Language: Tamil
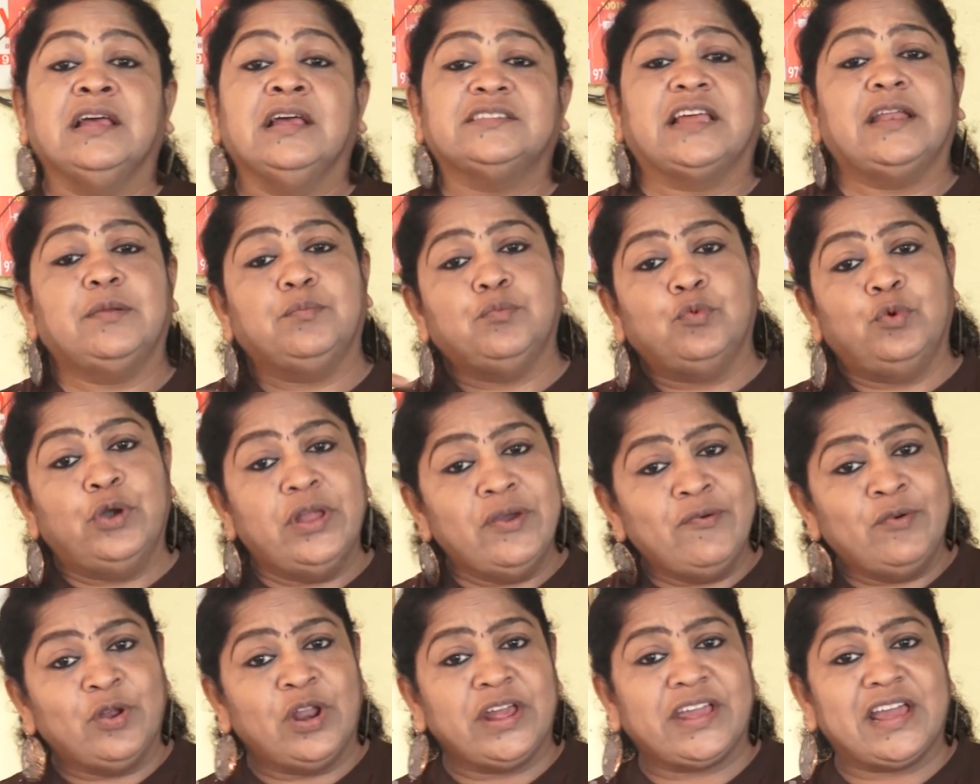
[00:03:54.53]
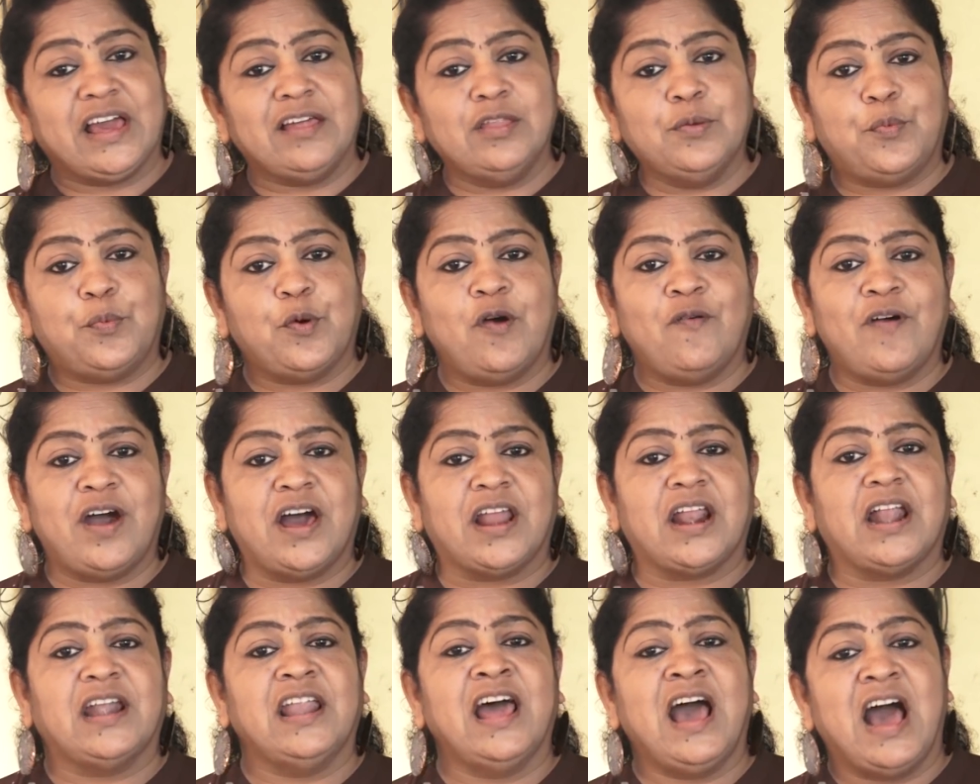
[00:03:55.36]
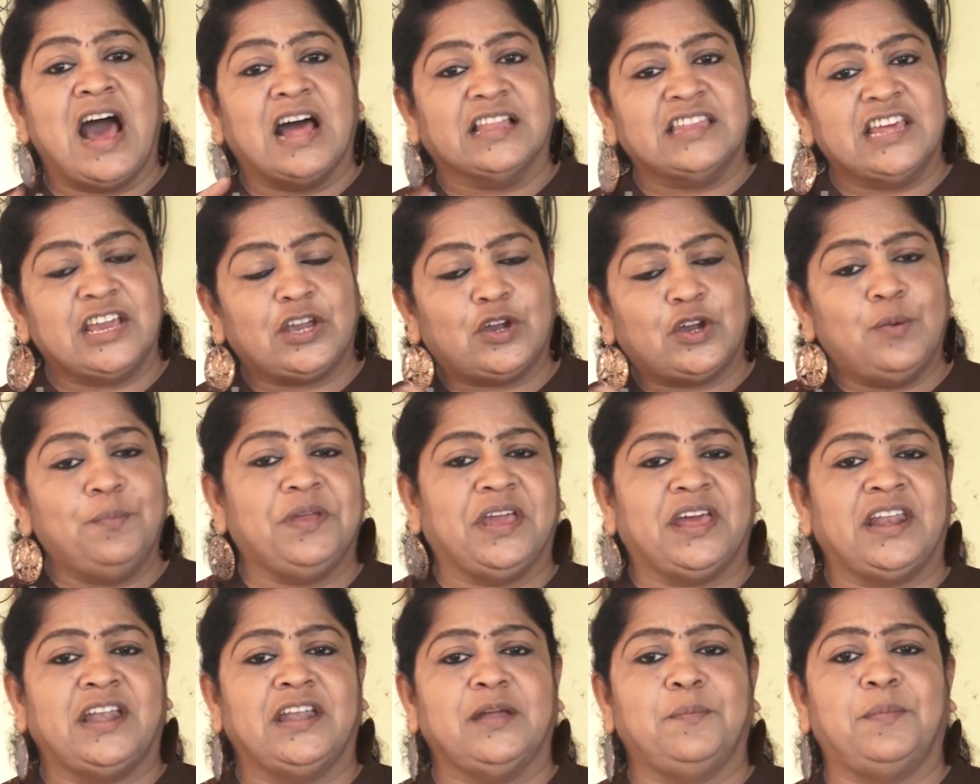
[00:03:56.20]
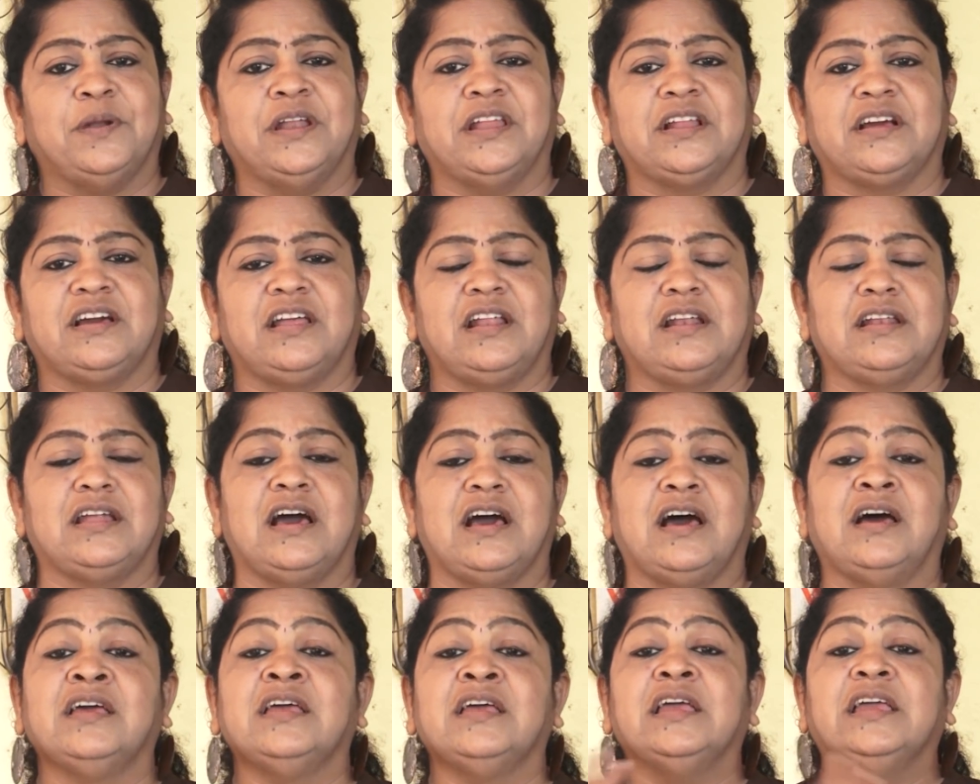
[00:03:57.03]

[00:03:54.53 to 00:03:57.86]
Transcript: சரி முடிவுரைக்காவது போவாரானா அதைக்கும் வேற என்ன பண்ணியிருக்காருன்னா